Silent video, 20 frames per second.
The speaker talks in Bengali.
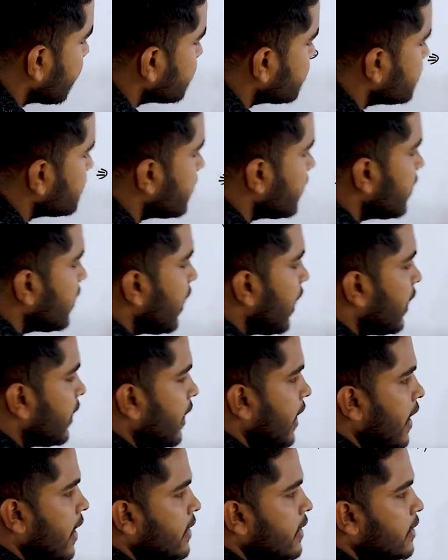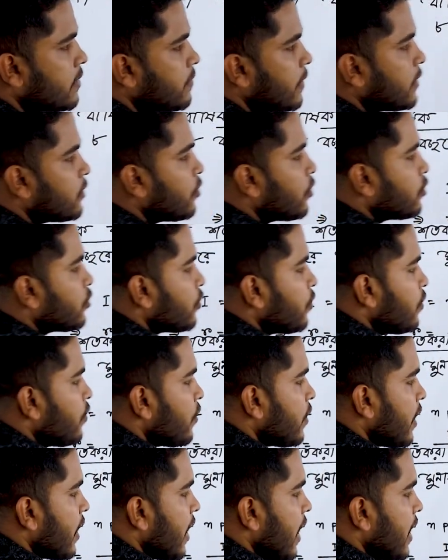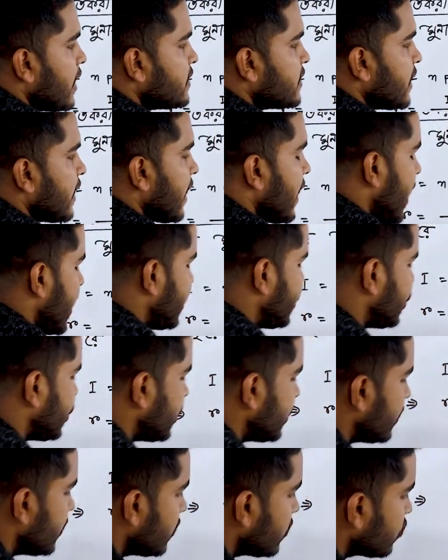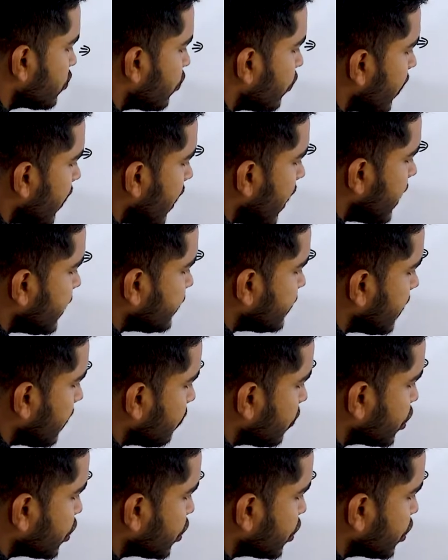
এক্স আর এন এর মান কত এই যে এইট তো এইটটা